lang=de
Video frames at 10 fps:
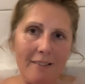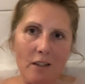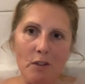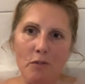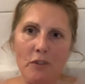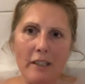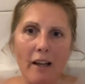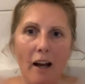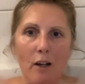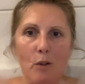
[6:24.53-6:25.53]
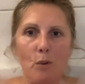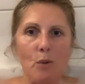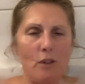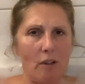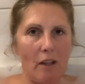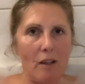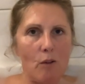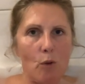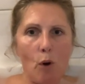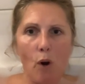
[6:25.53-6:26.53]
da wir weder Alkohol
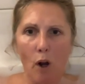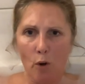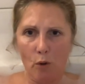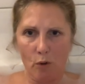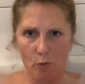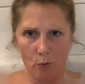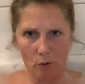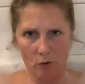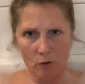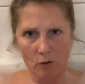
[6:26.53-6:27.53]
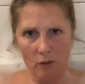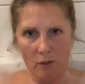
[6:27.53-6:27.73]
trinken noch rauchen würden.